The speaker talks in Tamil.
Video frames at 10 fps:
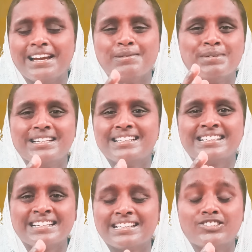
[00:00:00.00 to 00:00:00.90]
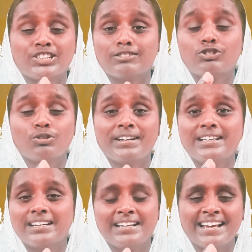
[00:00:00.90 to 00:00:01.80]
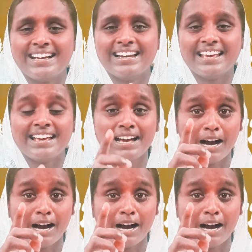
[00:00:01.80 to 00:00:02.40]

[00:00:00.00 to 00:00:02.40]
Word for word: எலும்பினிருக்கிற சத்ருவின் கிரியைகளை